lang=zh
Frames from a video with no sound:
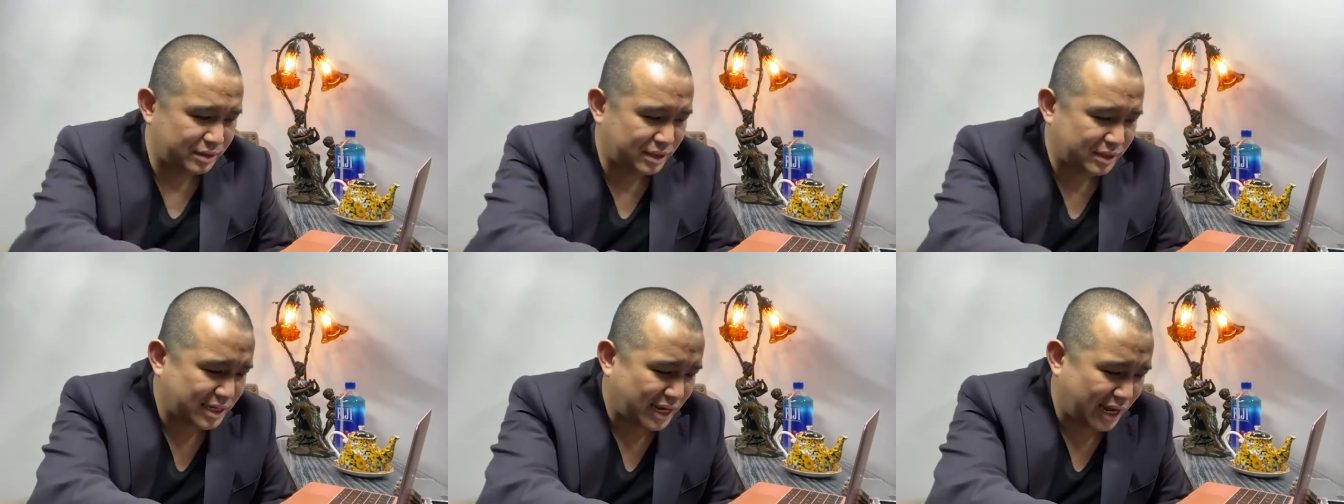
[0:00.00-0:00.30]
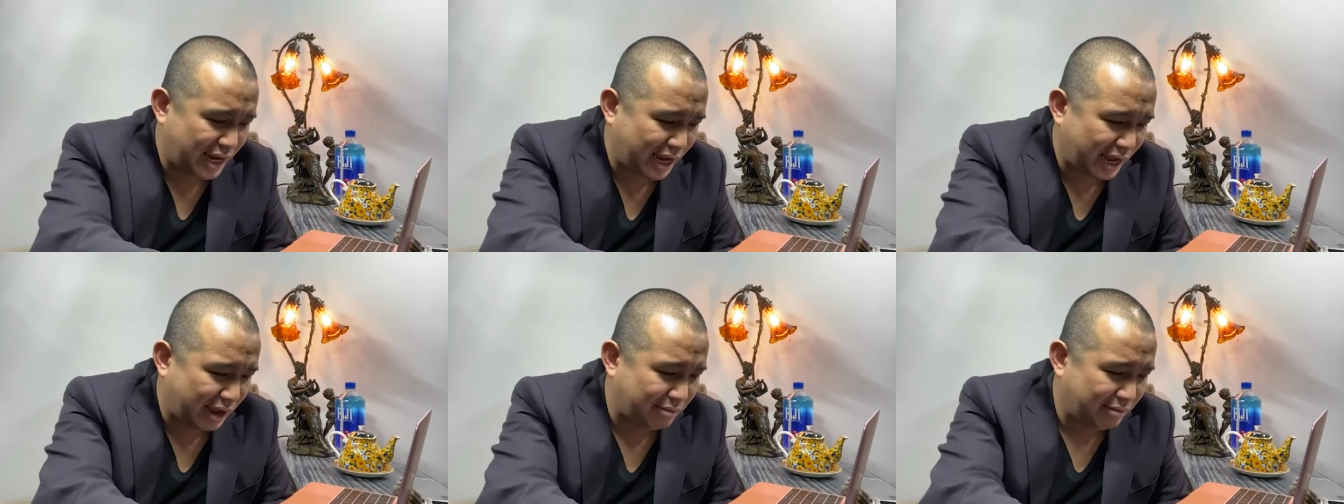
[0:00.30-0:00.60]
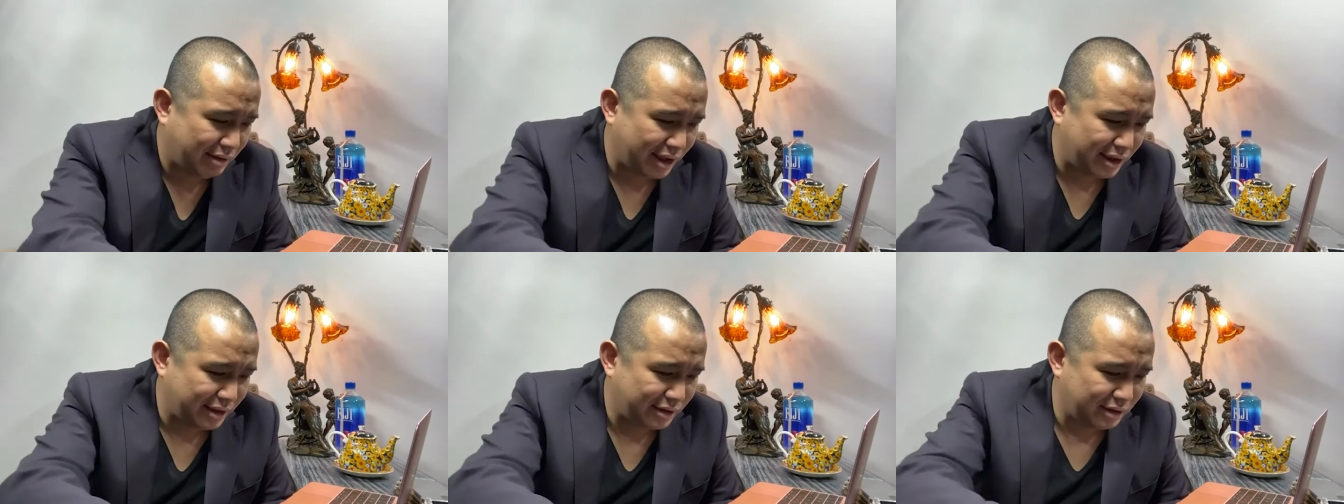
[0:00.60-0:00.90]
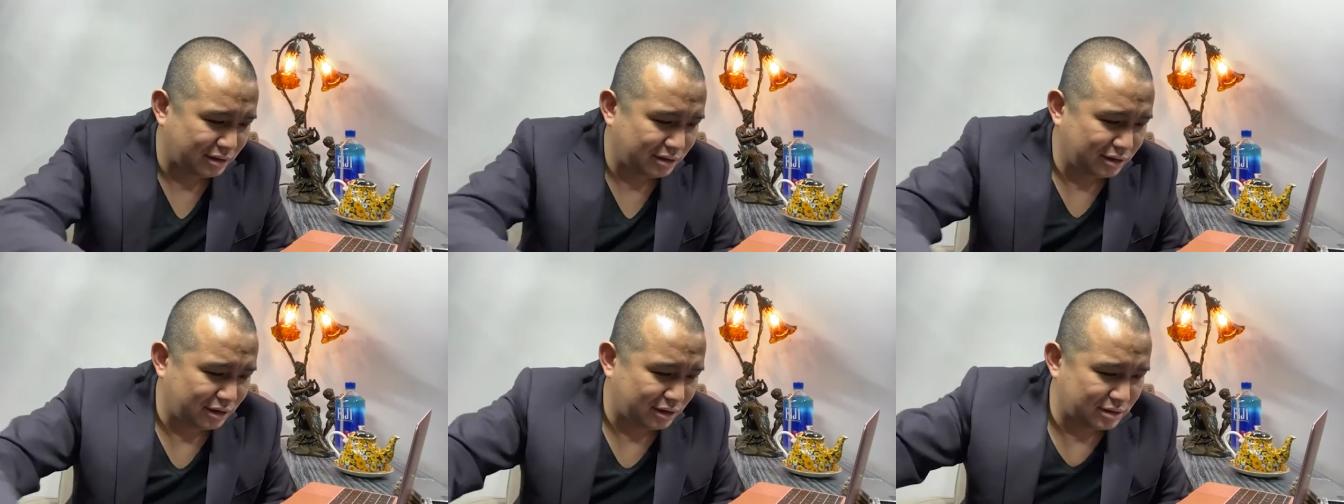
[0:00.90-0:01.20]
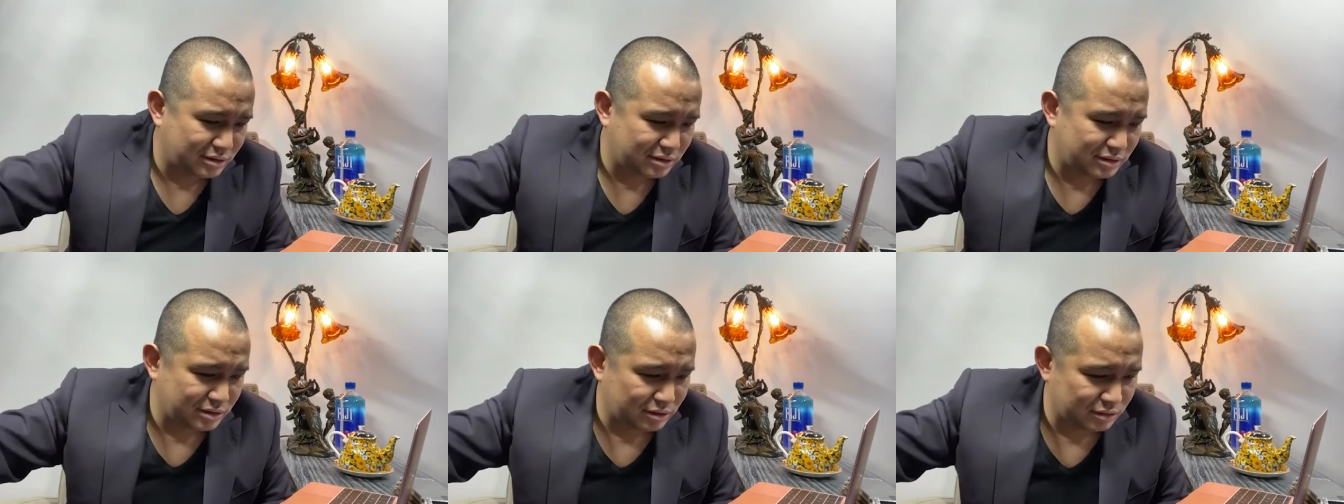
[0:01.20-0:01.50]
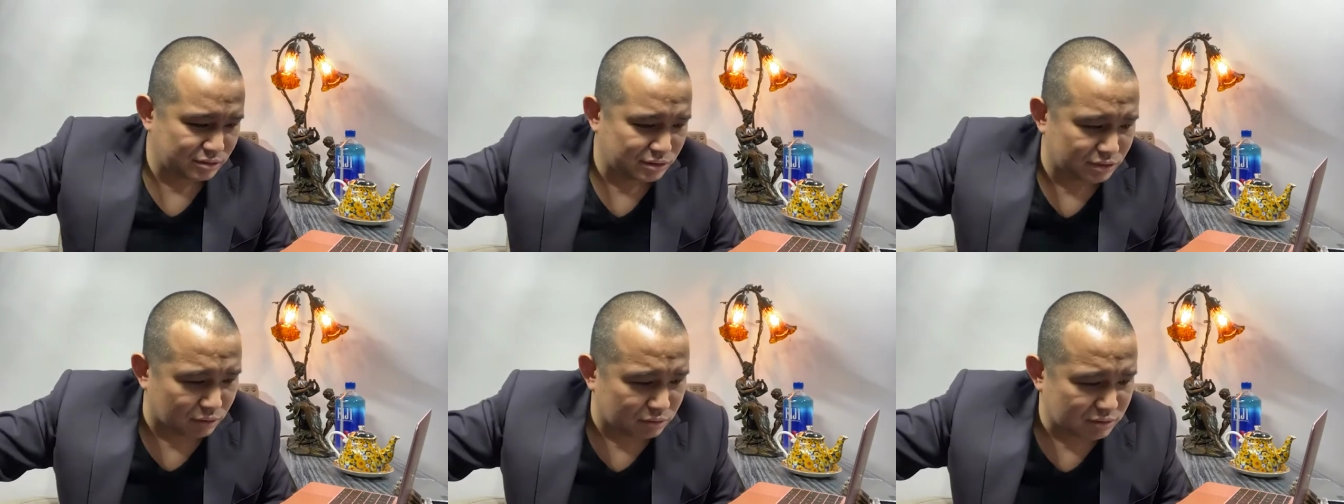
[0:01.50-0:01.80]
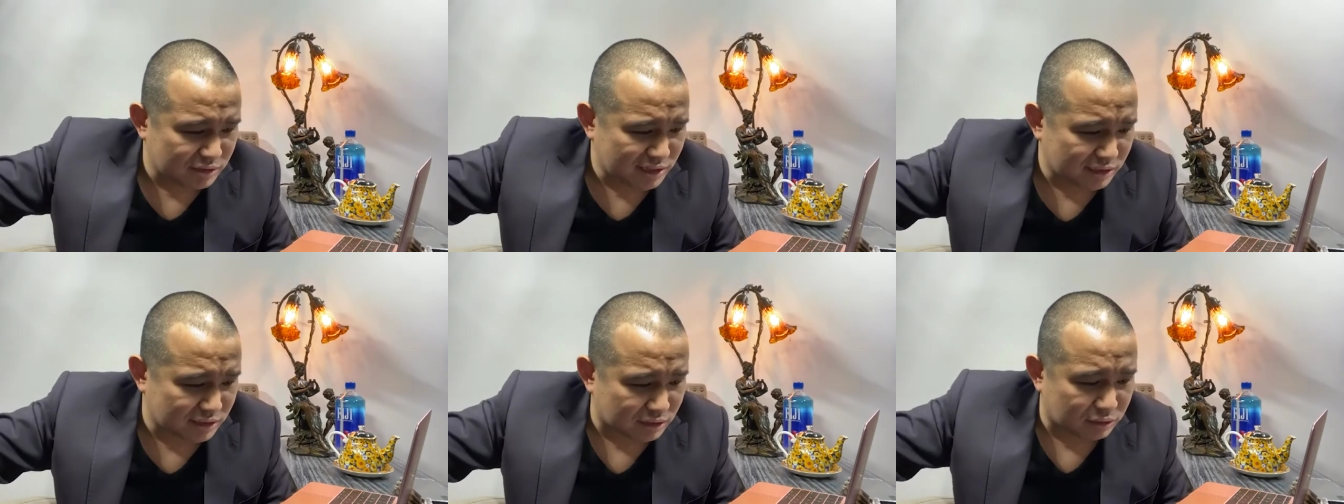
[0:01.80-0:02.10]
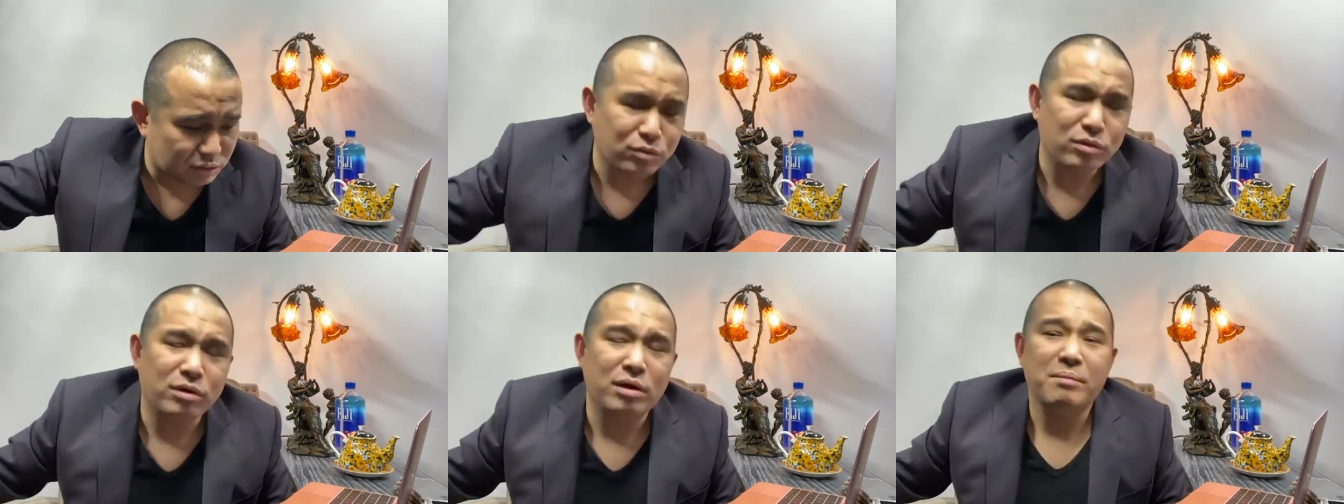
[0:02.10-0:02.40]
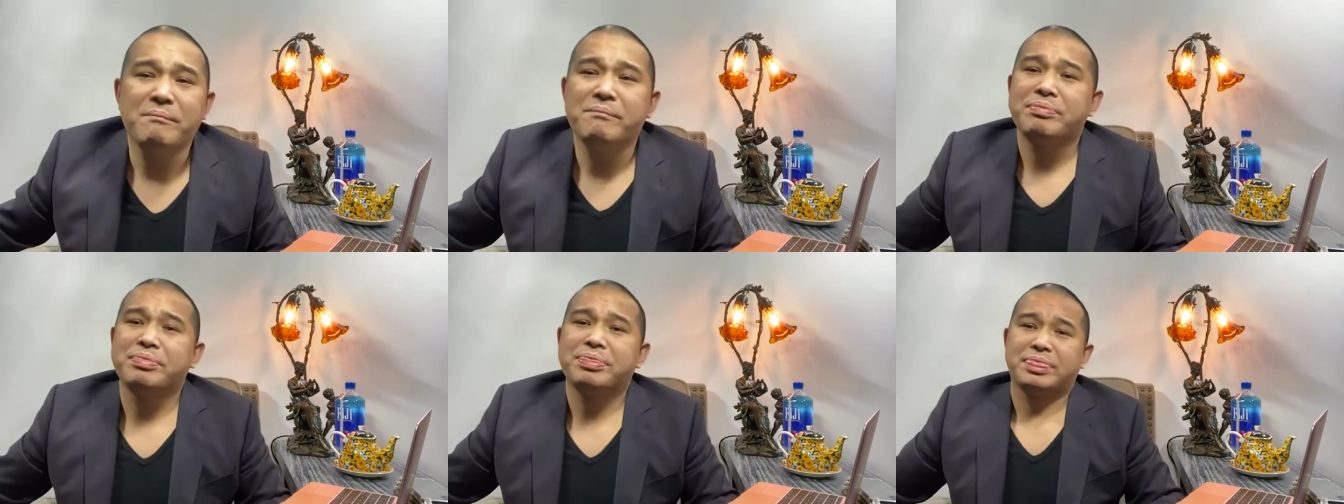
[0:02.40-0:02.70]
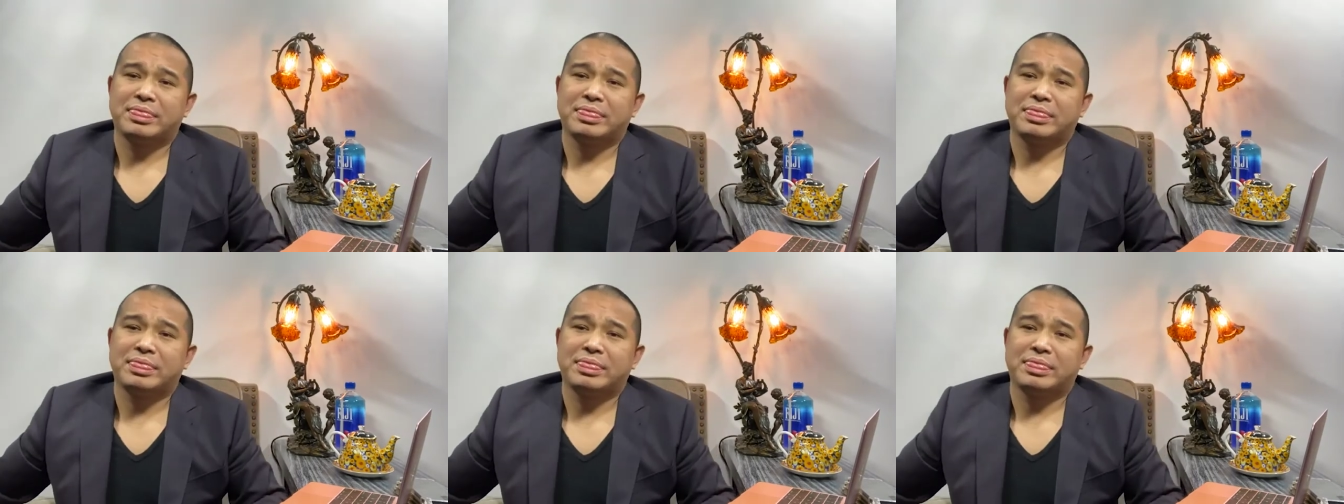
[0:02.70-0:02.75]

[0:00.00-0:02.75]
比在海外要要容易的多，